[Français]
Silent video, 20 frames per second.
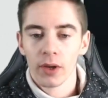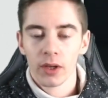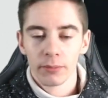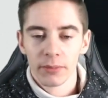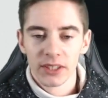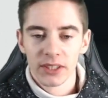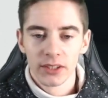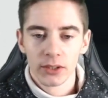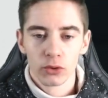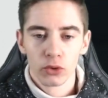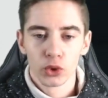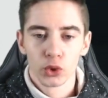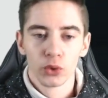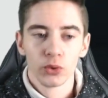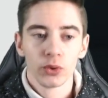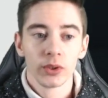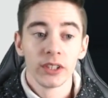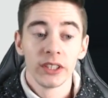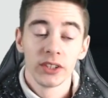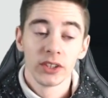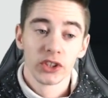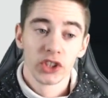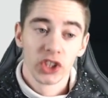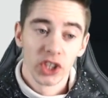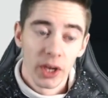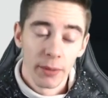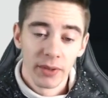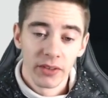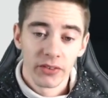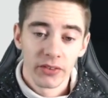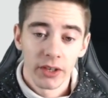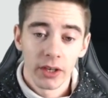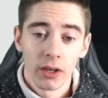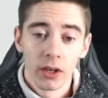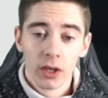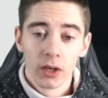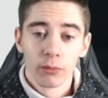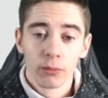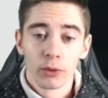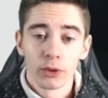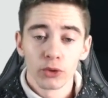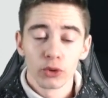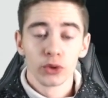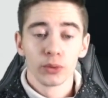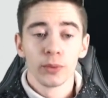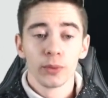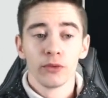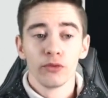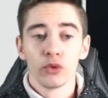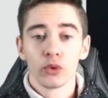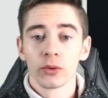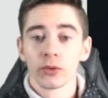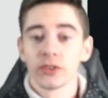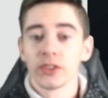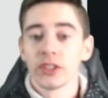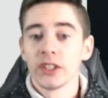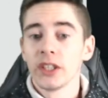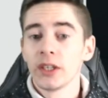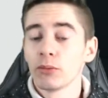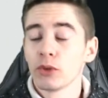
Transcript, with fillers: Mais sinon je n'utilise jamais ça. Moi ce que je peux vous conseiller,